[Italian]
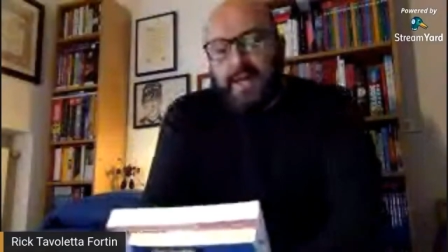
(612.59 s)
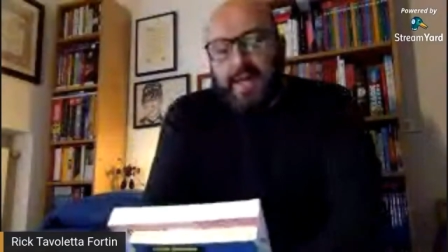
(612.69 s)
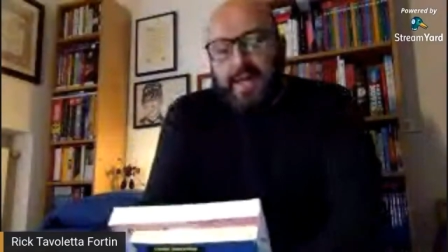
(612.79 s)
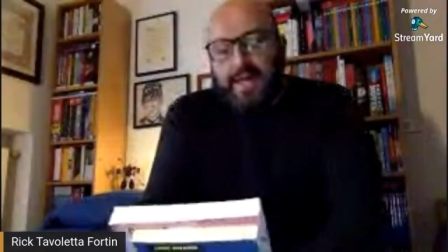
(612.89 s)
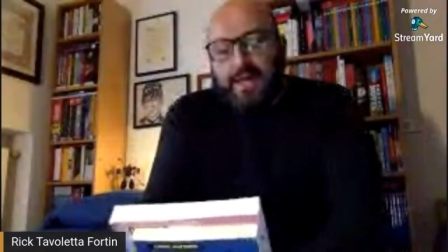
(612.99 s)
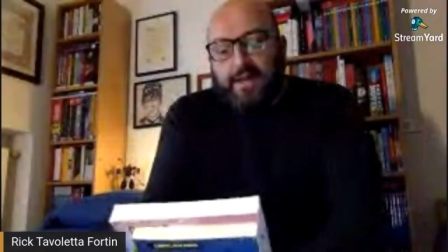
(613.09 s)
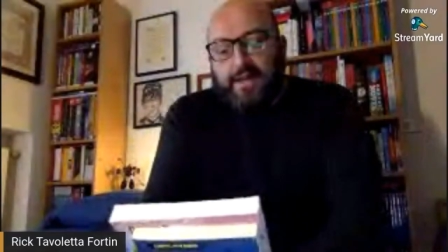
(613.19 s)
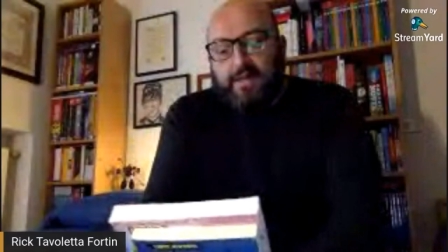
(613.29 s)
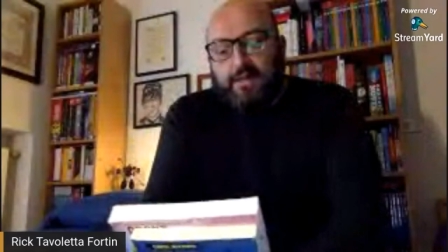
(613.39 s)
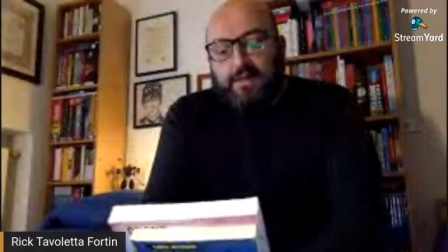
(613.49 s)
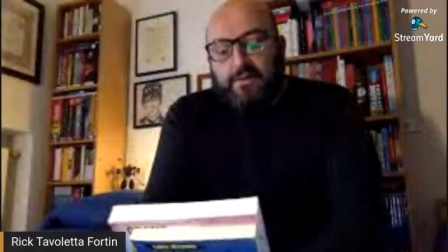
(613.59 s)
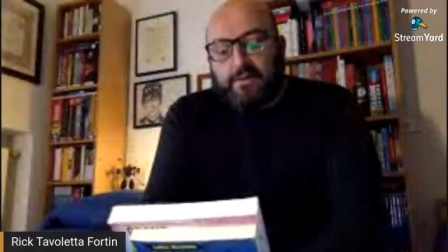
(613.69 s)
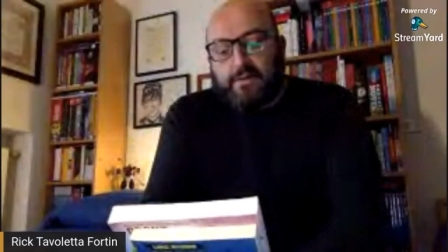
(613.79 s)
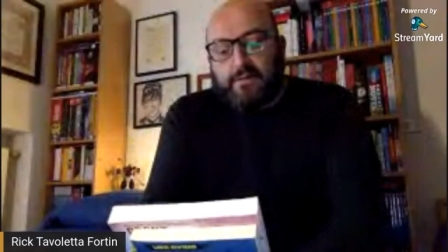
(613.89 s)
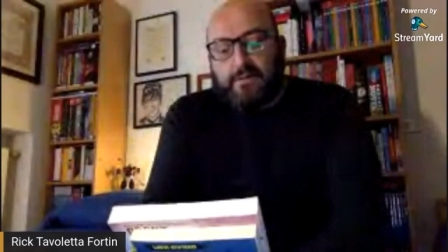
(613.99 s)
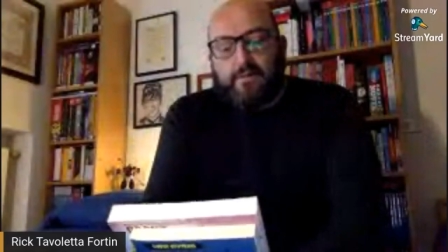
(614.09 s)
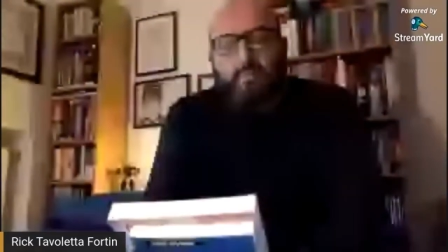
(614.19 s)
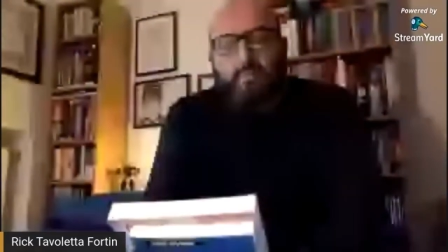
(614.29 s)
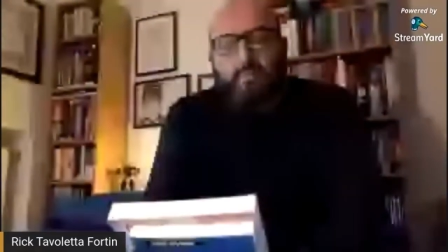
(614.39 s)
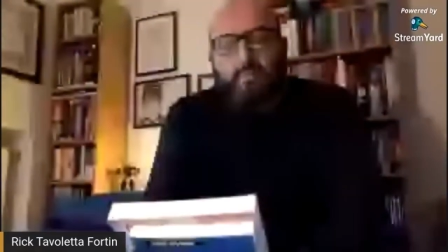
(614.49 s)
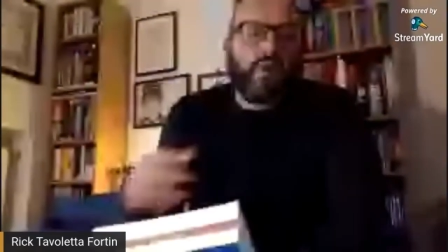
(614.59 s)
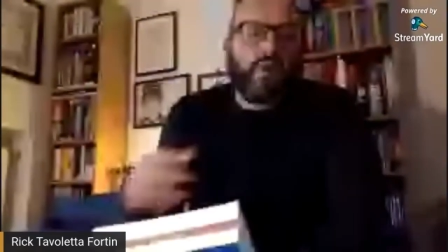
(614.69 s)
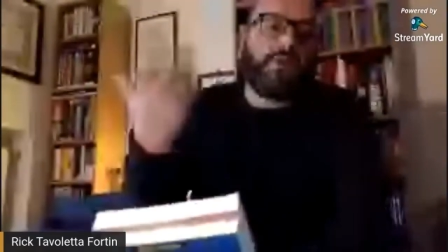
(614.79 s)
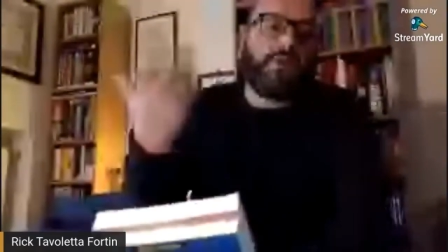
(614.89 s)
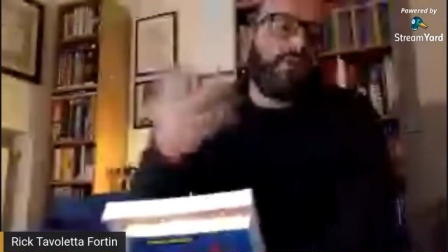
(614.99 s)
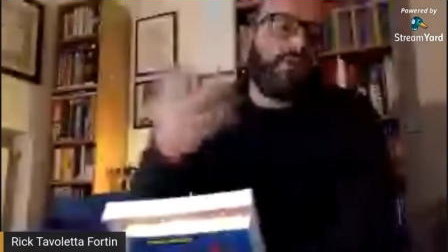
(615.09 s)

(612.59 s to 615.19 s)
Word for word: e eh, in una visione